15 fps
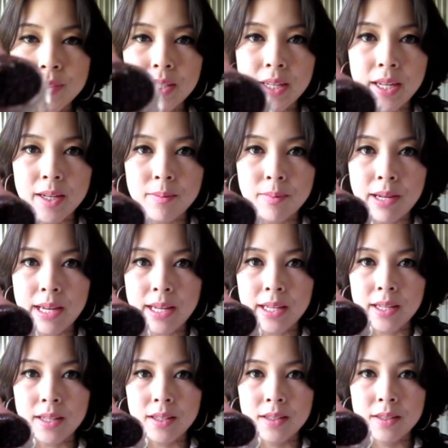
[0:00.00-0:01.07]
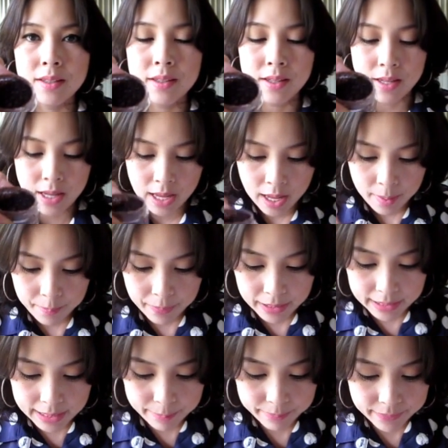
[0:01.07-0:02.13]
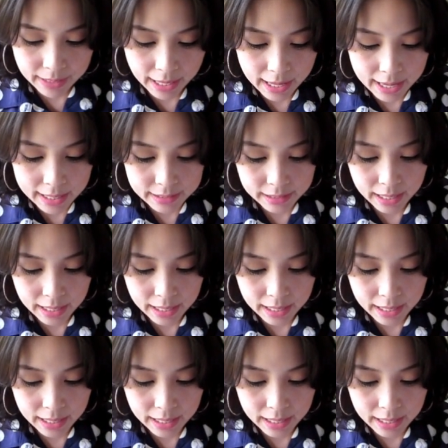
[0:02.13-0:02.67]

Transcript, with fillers: เห็นไหมเป็นน้ำตาล